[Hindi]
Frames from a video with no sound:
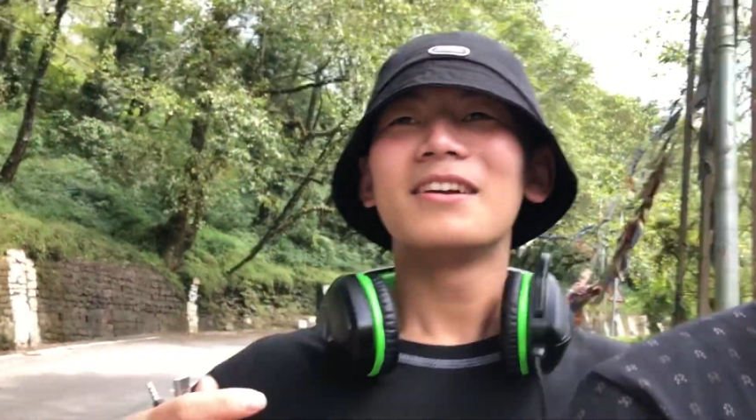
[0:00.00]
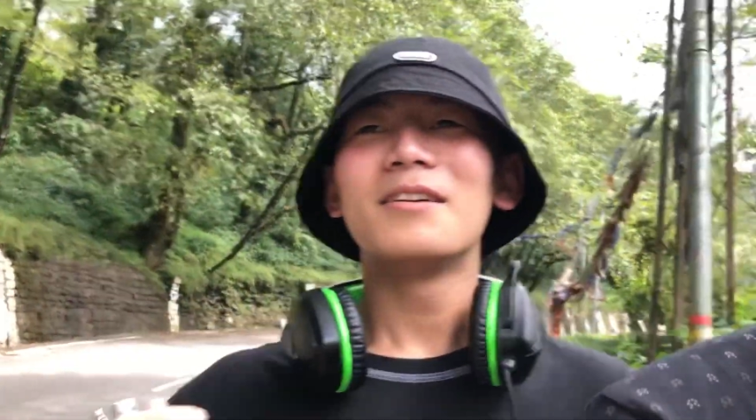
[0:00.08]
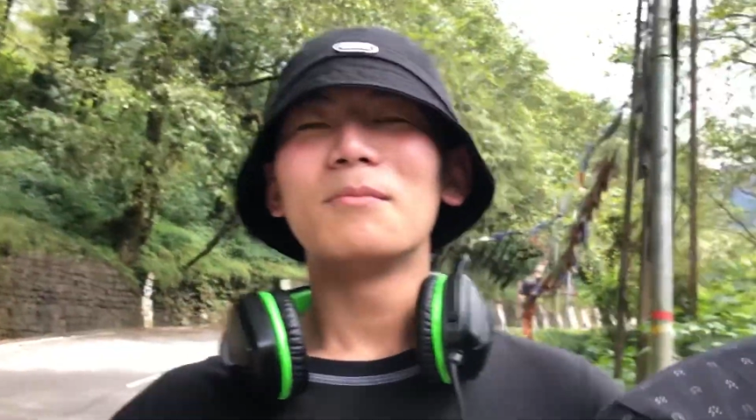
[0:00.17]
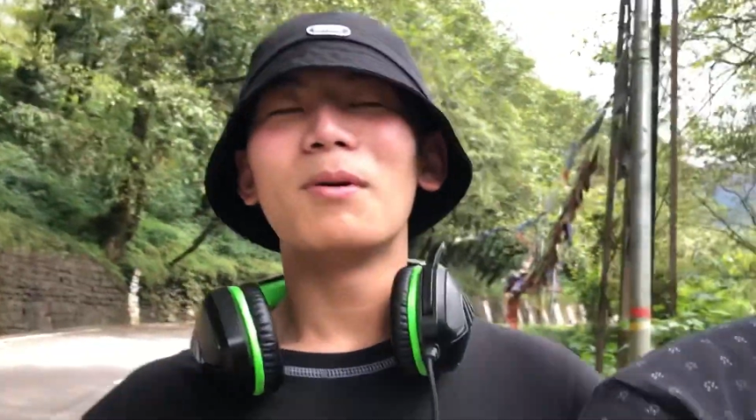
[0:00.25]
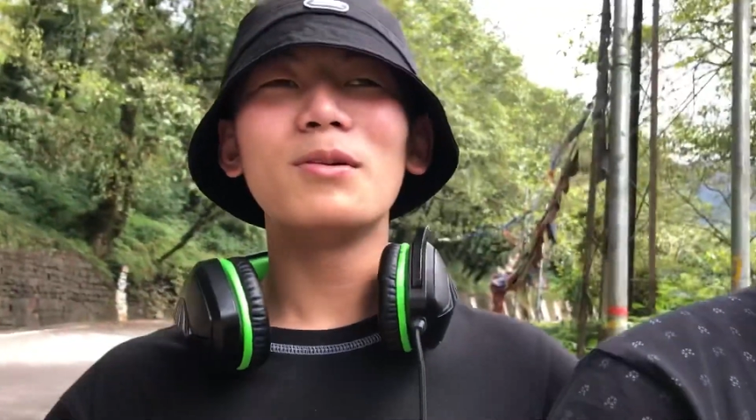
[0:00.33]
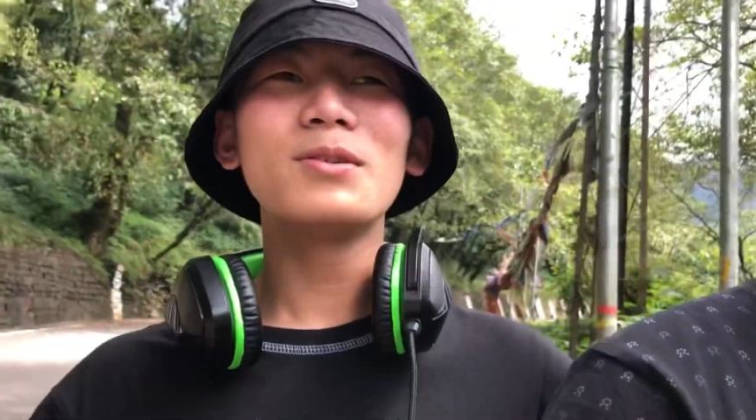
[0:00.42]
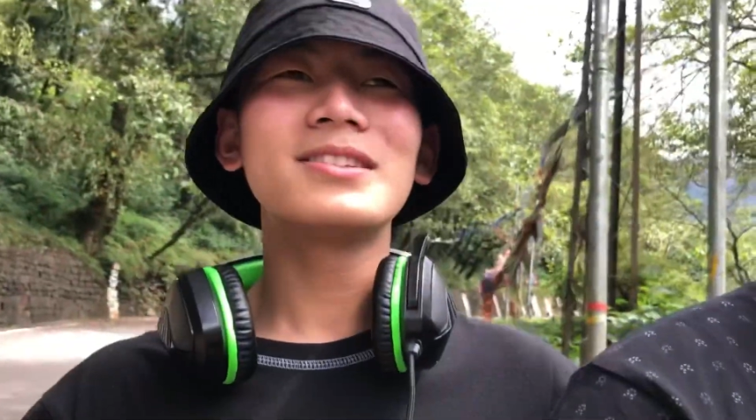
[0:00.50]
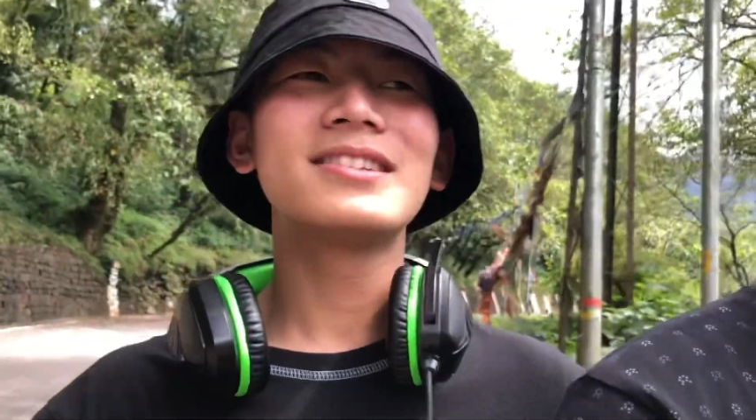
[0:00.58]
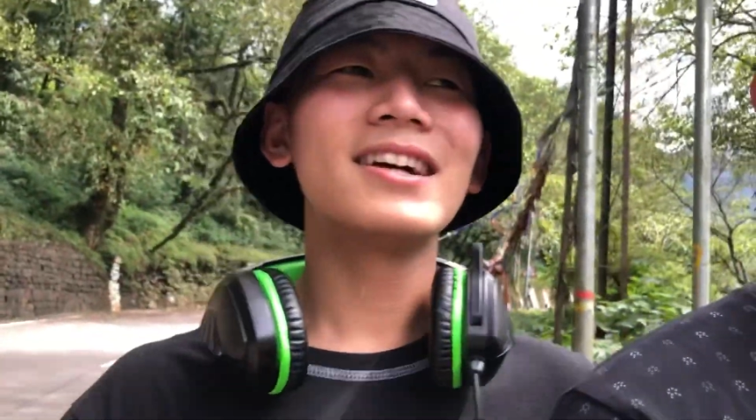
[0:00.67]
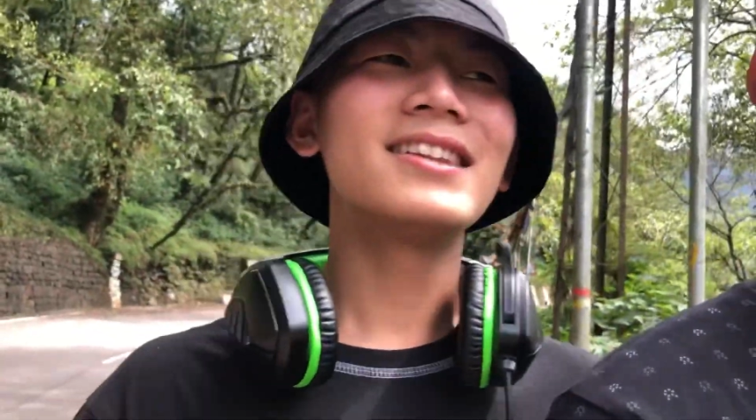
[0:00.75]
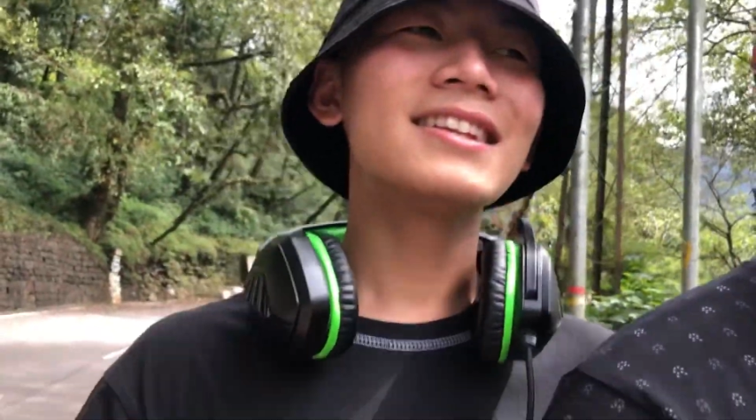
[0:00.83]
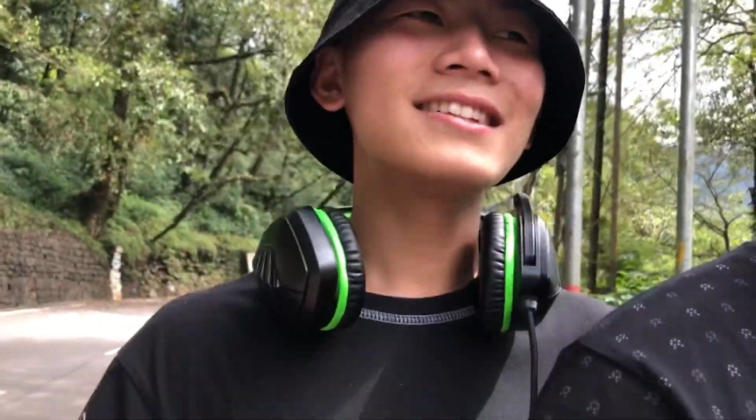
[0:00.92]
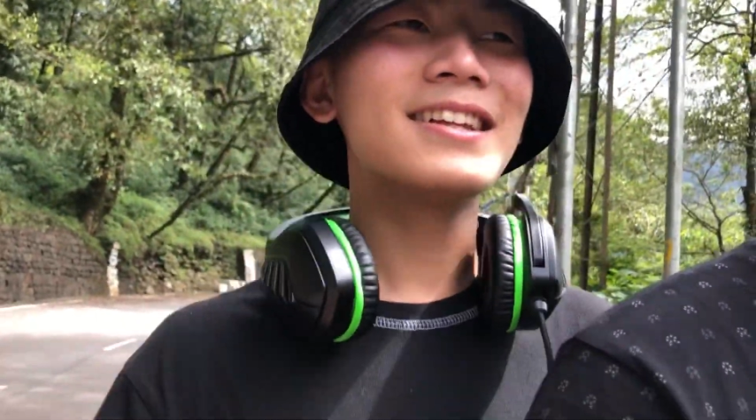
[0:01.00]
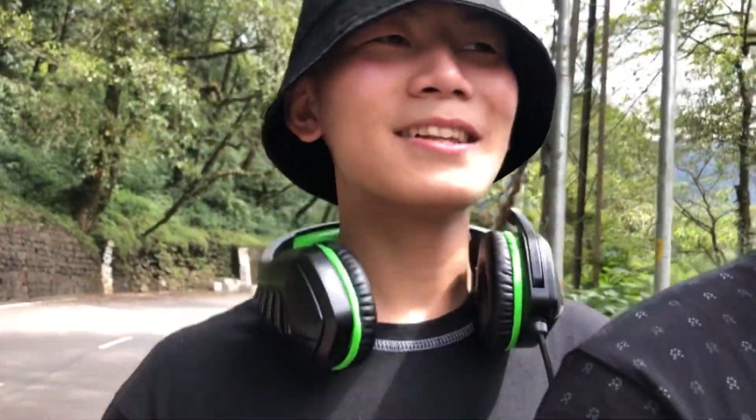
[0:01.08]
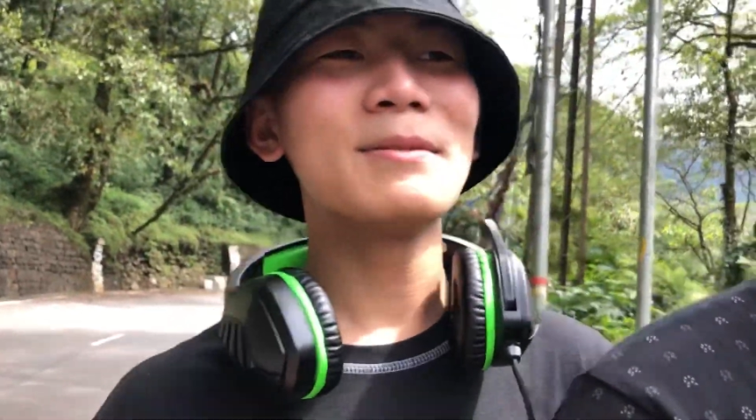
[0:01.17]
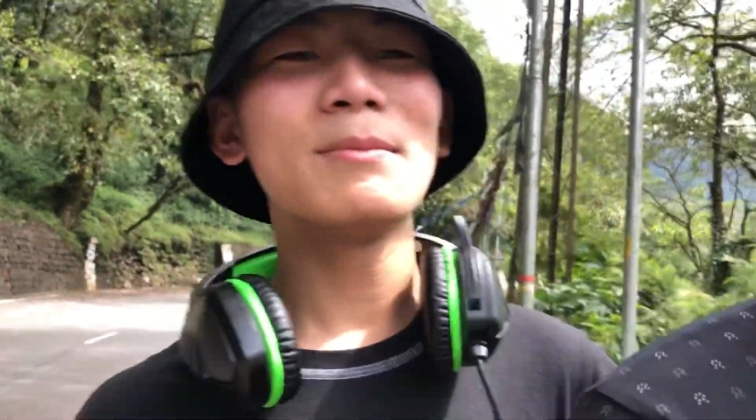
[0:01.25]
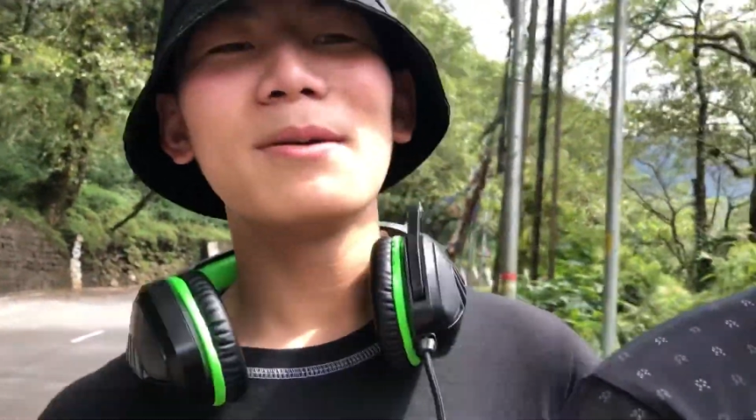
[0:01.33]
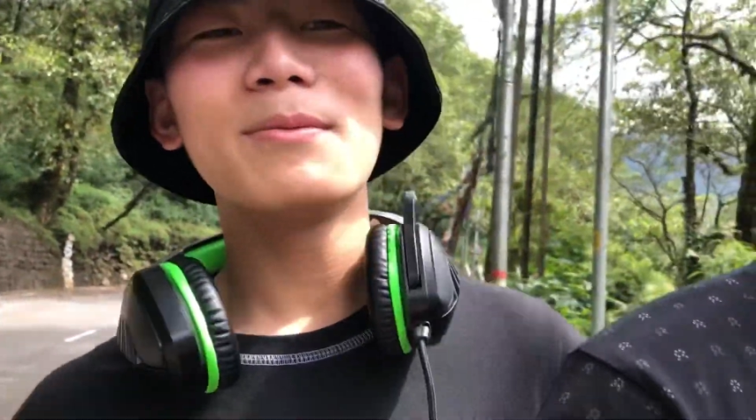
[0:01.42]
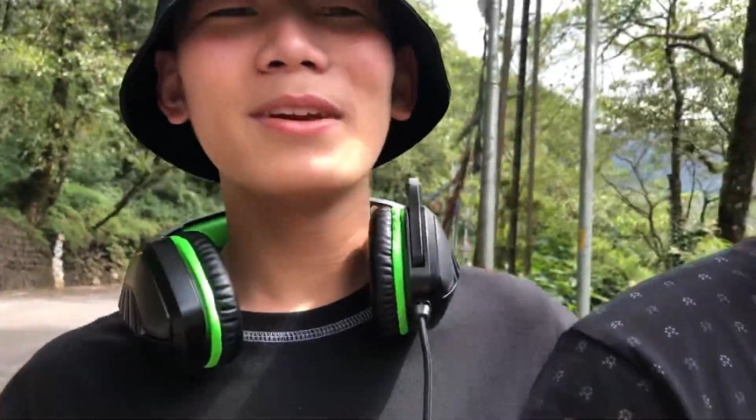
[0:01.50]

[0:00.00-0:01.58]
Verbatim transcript: बहुत जल्दी जल्दी मैं भी